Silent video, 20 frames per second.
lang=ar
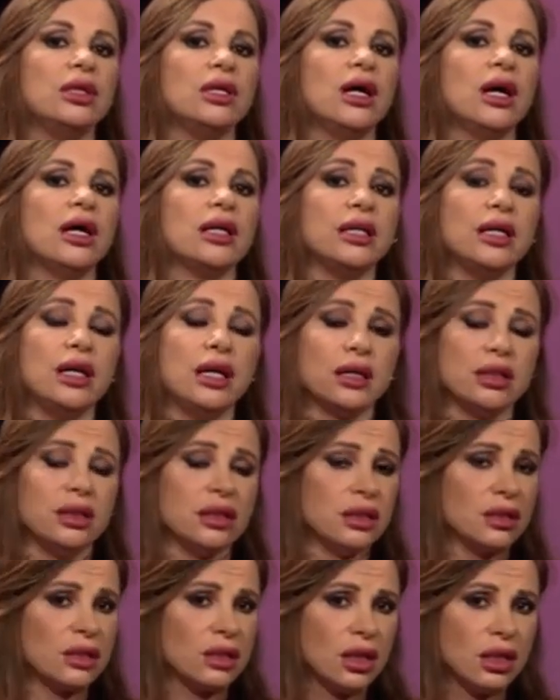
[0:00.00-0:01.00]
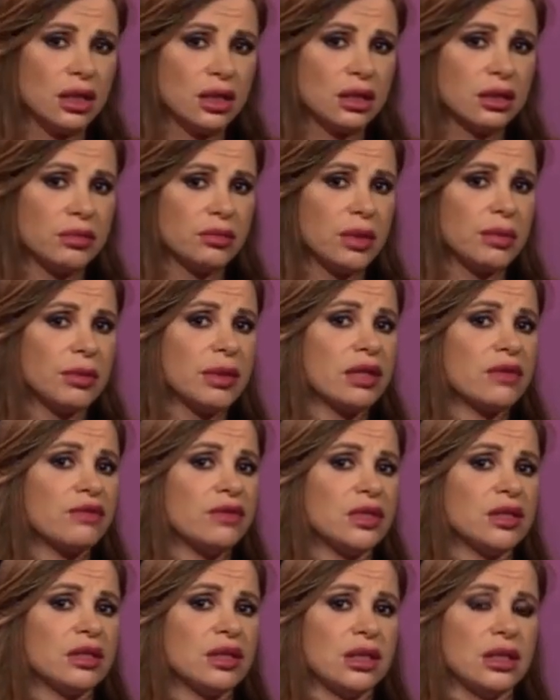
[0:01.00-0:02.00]
اعدائك كتار ما بعرف
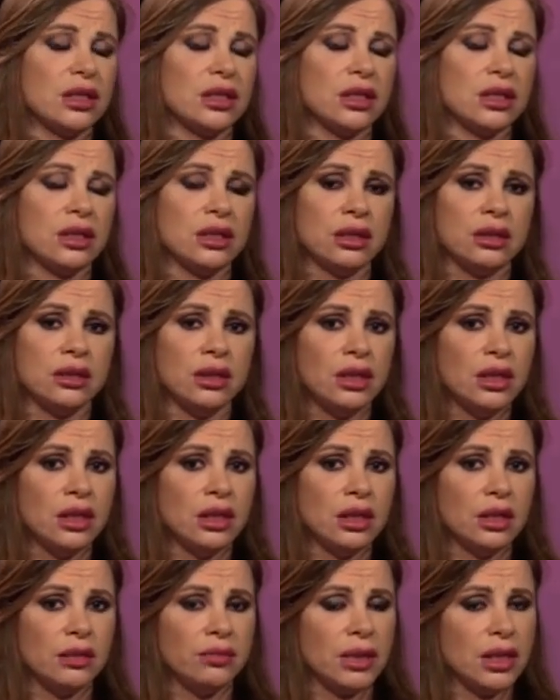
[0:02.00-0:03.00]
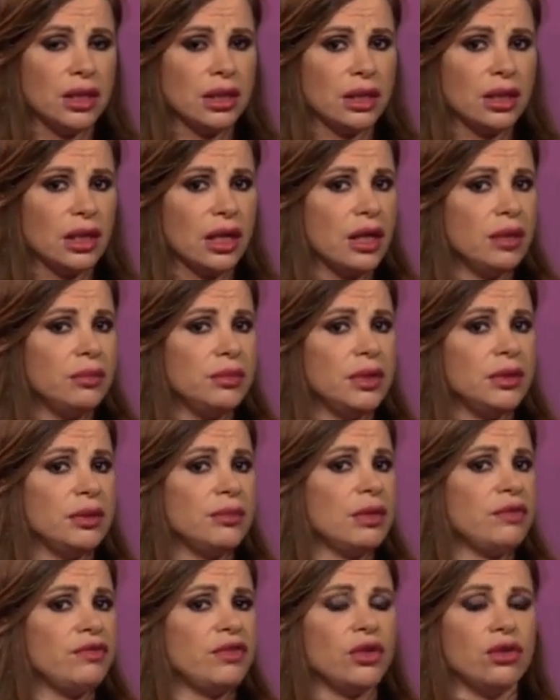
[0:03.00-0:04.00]
انت ملك الغابة
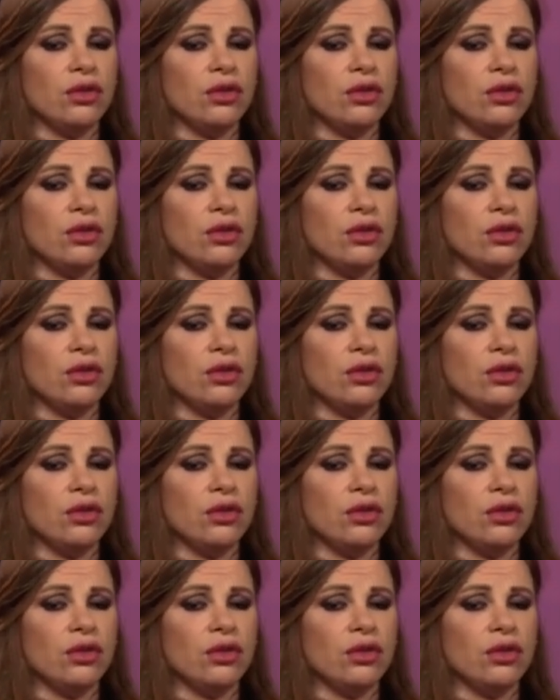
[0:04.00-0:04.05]
ما في